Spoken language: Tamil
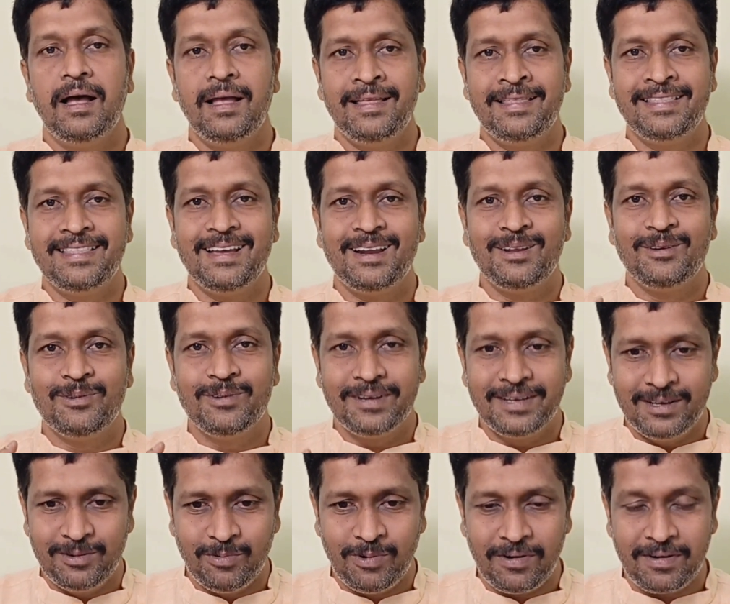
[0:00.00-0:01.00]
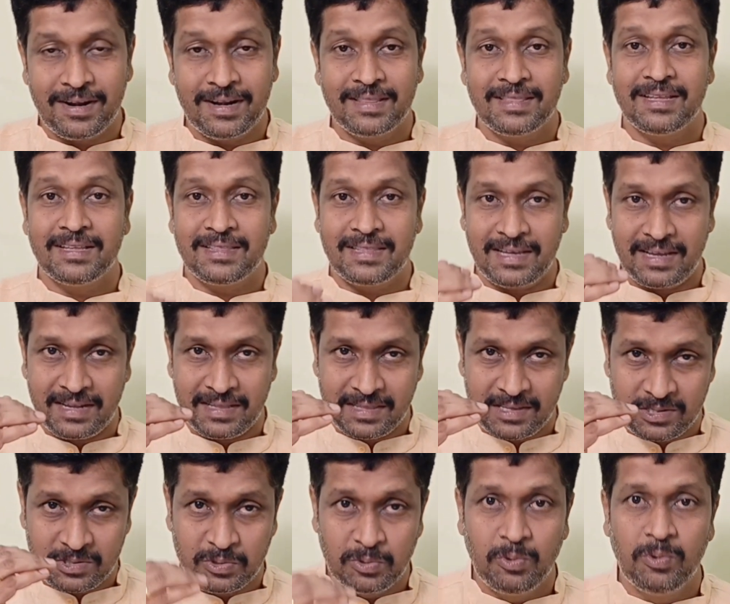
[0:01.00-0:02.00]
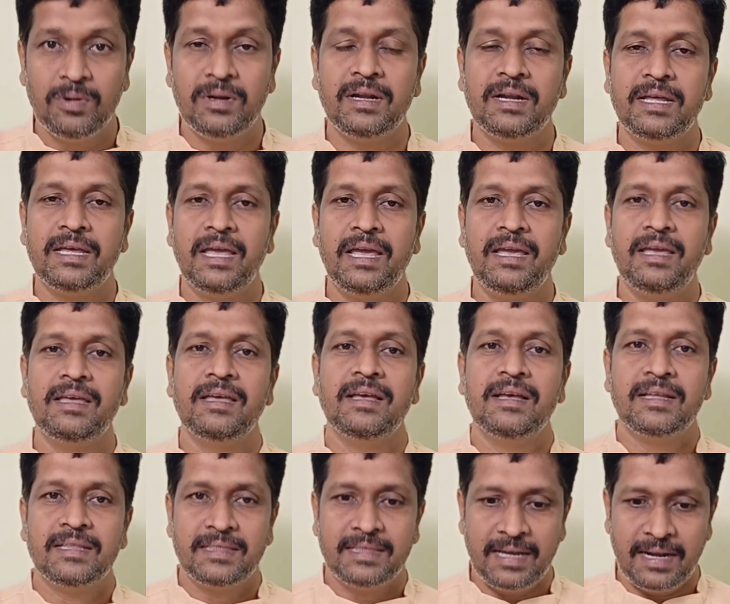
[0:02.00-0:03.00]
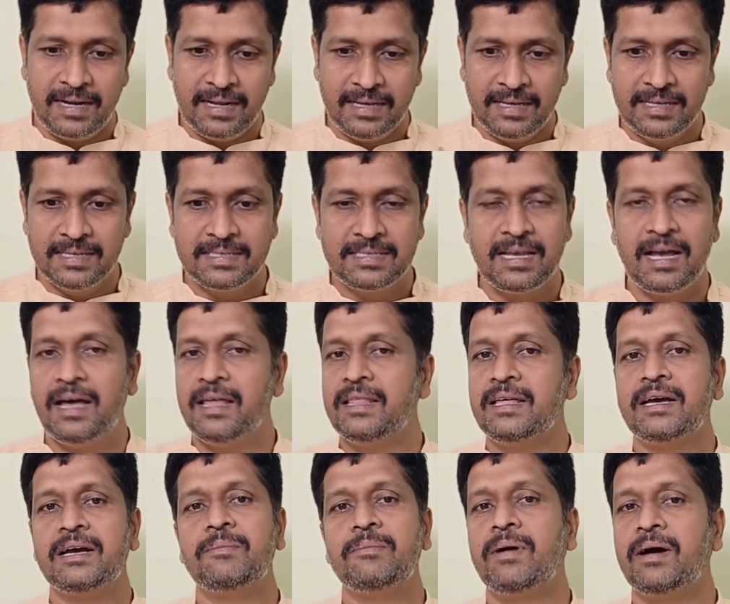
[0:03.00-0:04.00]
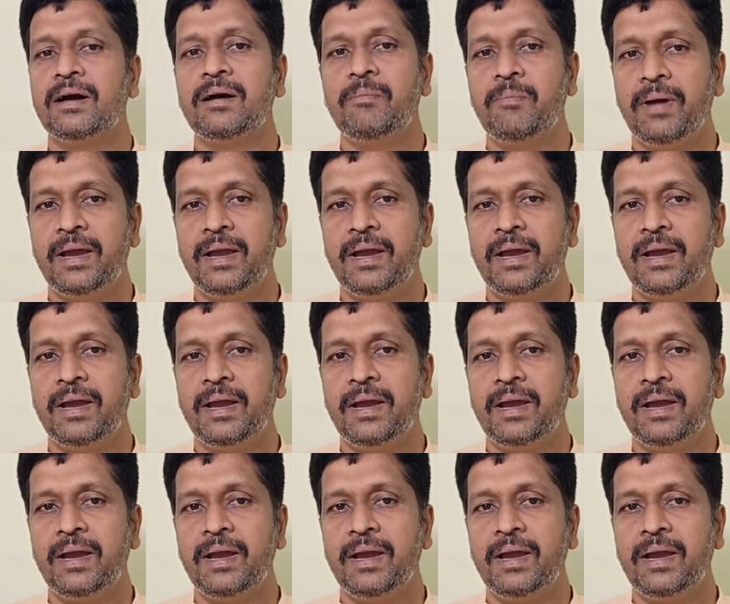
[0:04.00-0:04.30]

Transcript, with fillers: அந்த அளவுக்கு ஓரில் இந்த த இந்த சூழ்நிலையை தனக்கு சாதகமாக